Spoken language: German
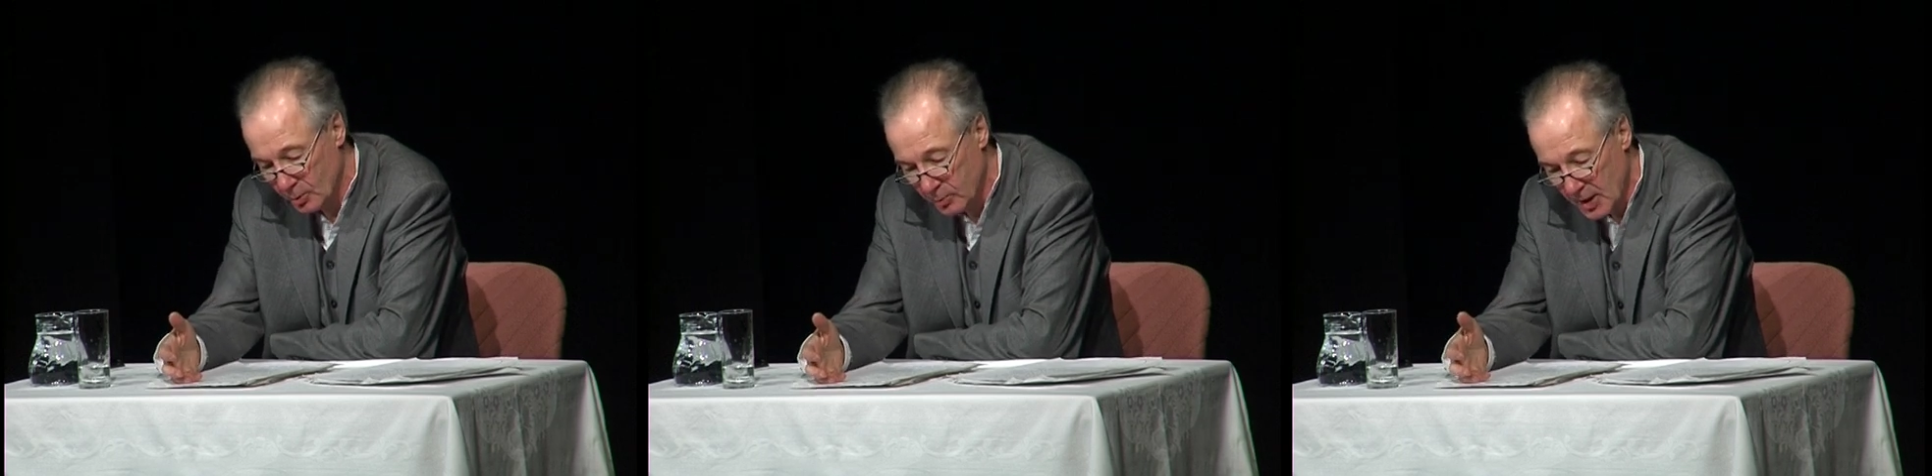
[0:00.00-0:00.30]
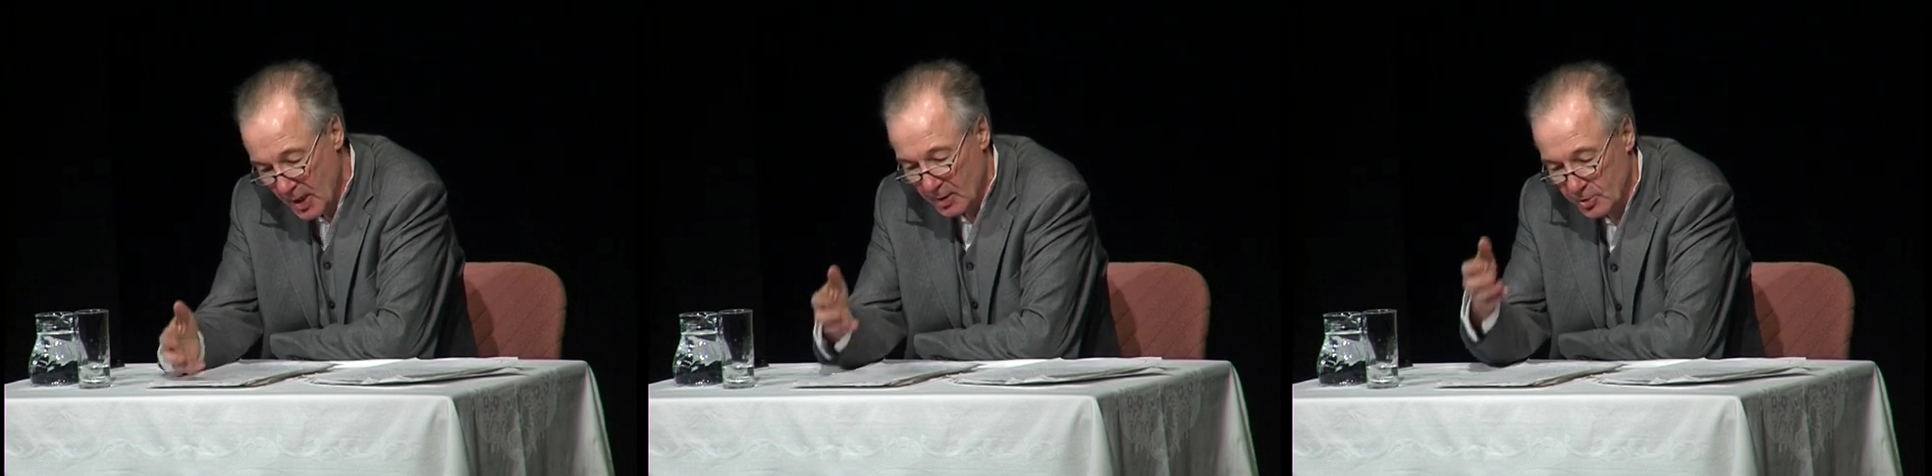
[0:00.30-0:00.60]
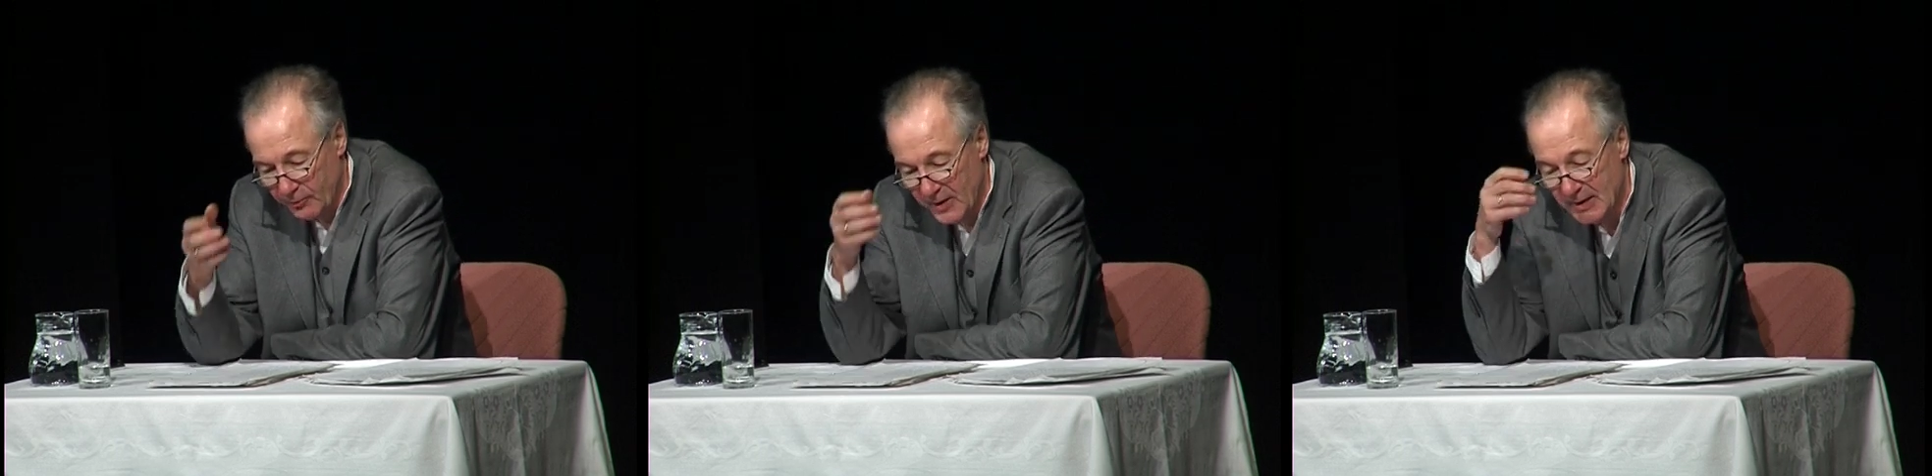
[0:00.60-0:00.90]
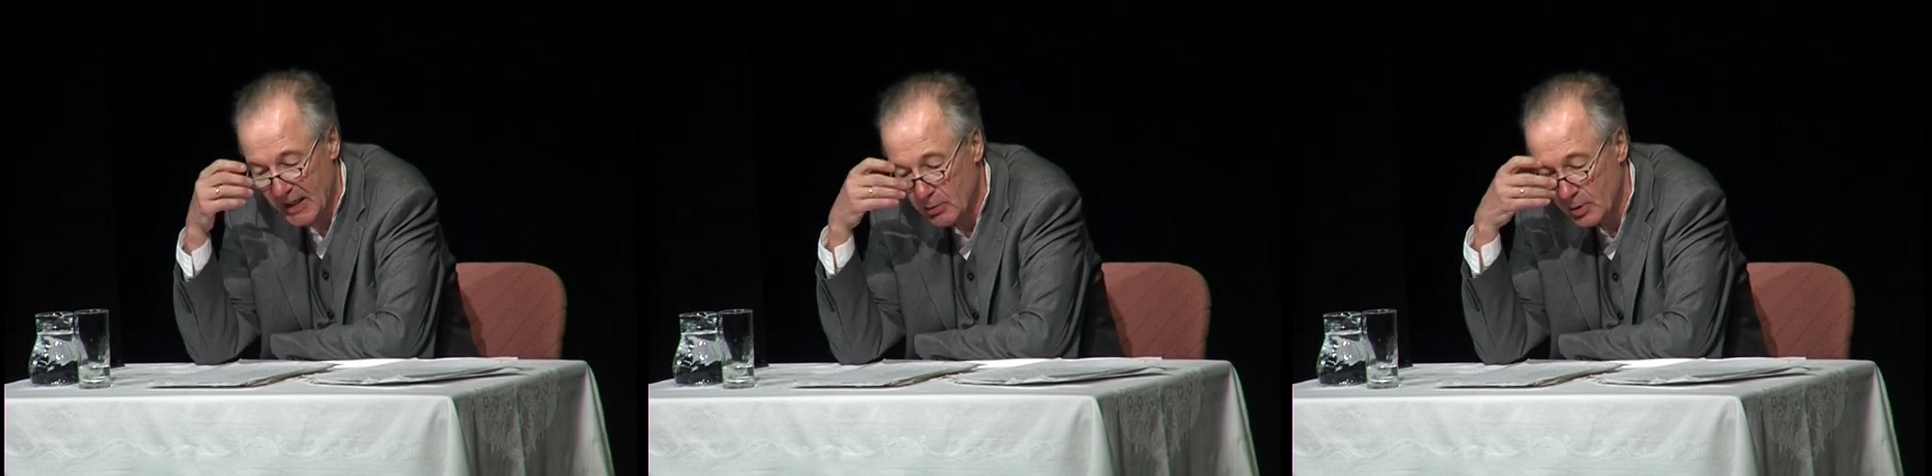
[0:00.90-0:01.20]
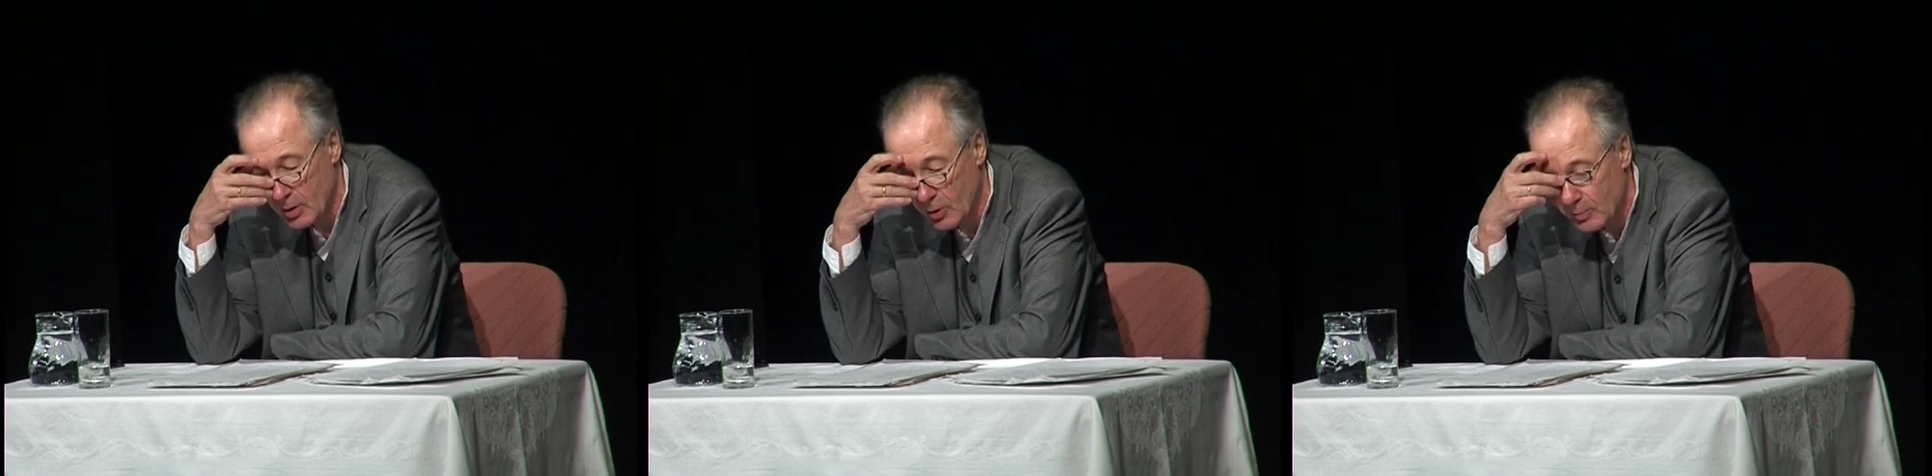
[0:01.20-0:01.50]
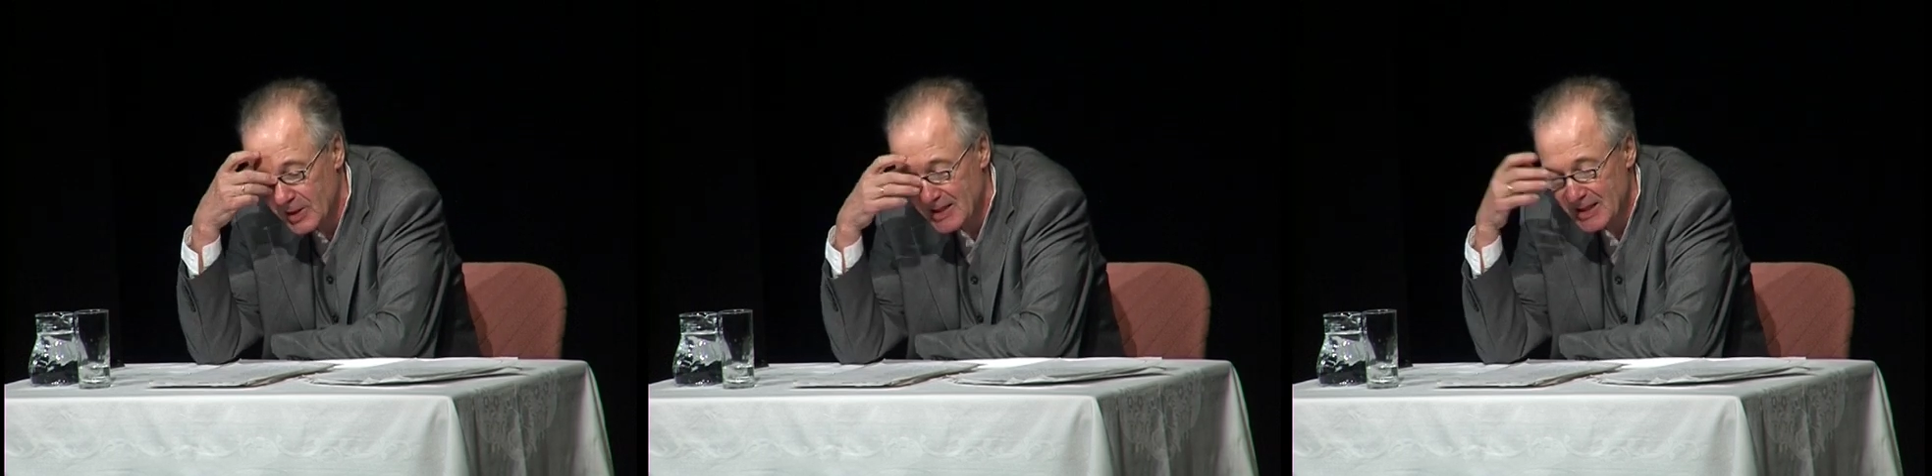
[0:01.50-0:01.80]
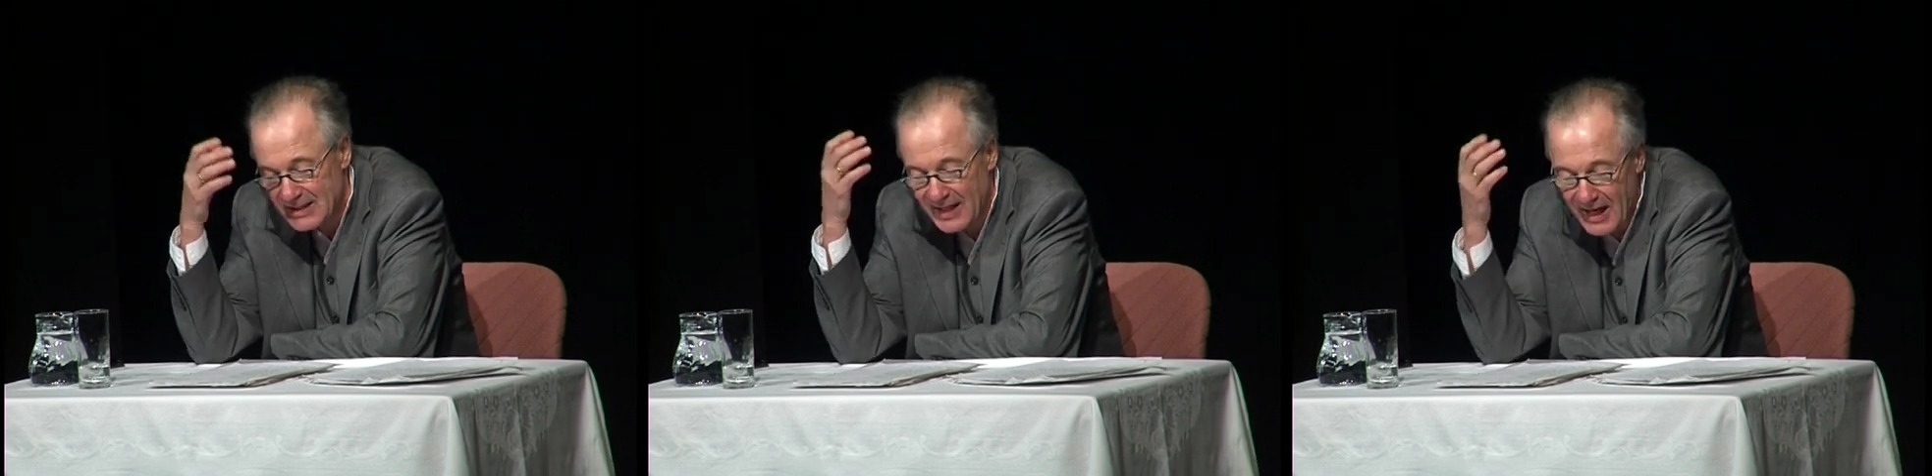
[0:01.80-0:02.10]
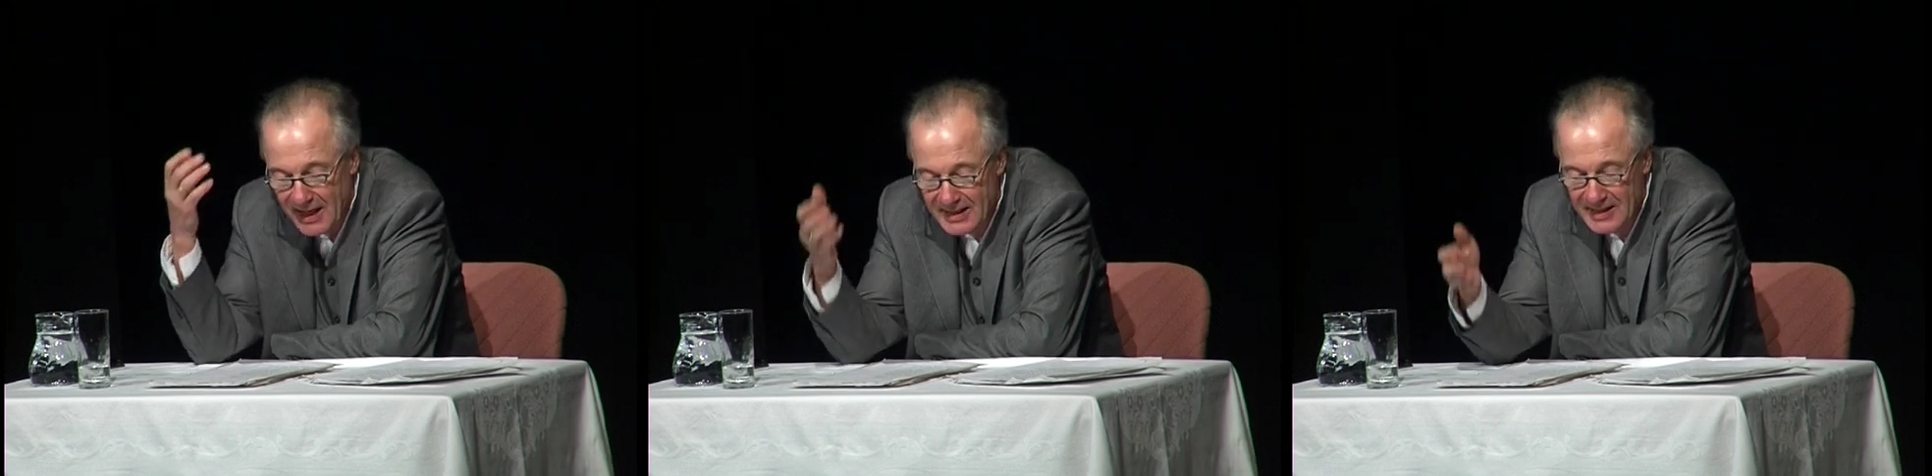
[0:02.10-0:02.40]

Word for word: bewies er mit der Interpretation